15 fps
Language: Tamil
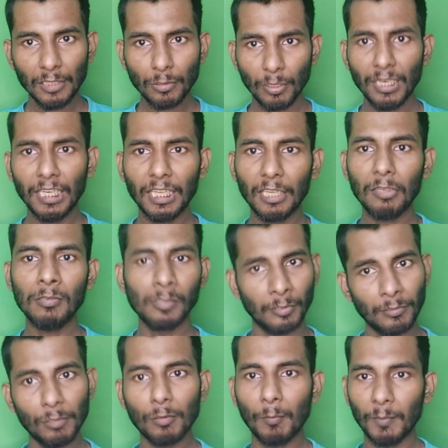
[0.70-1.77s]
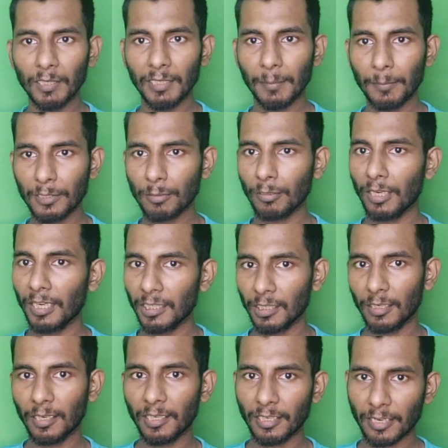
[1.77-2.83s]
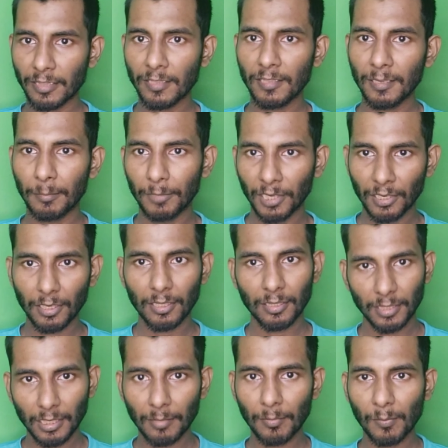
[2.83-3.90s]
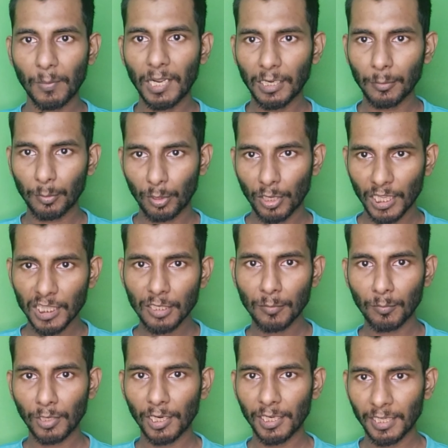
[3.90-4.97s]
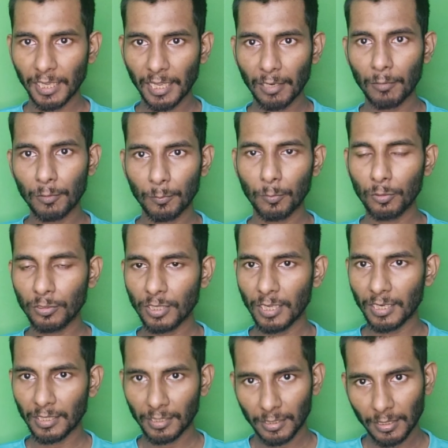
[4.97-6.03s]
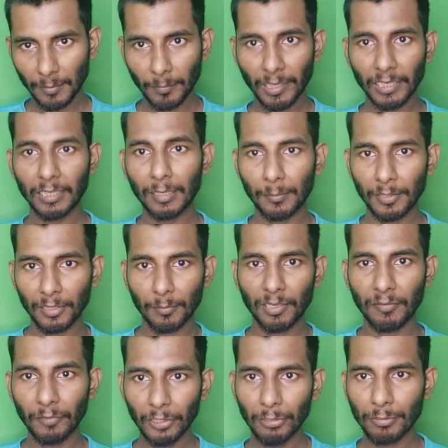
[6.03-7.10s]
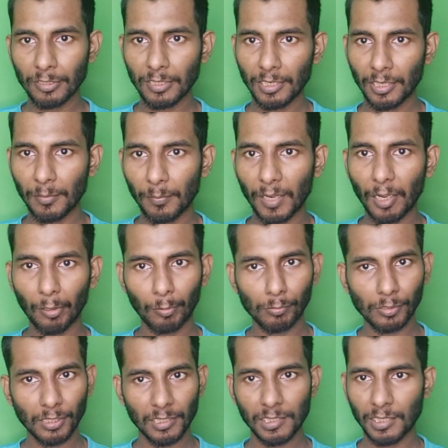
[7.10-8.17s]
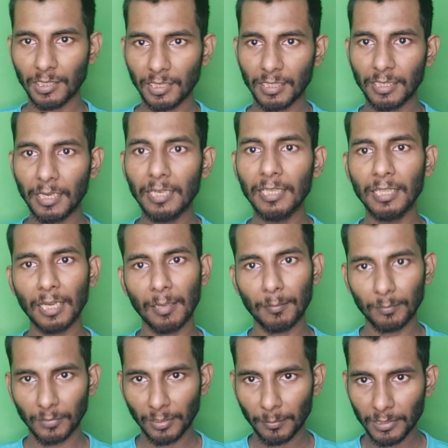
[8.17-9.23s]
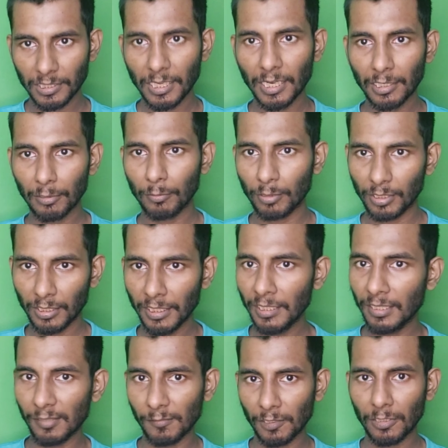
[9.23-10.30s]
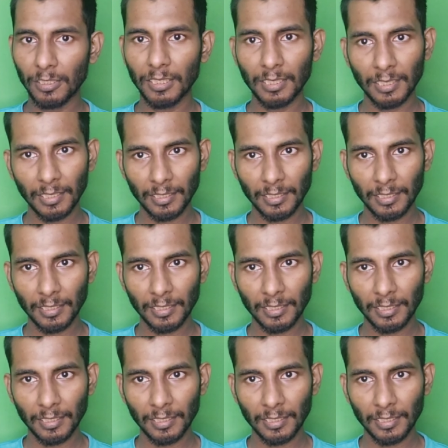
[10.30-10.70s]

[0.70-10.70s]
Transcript: ஸோ இன்னைக்கு குகுத்து கோமாளி எபிசோட்ல என்னெல்லாம் நடந்தது அப்படின்றது தான் நம்ம பார்க்க போறோம் அதுக்கு முன்னாடி யாராவது புதுசாக இருந்தீங்கன்னா மறக்காம இந்த மாதிரி வீடியோஸ்லாம் நீங்க பார்க்கணும்னு நினைச்சீங்கன்னா டெலிகிராம் நம்ம சேனலோட லிங்க்ல வந்து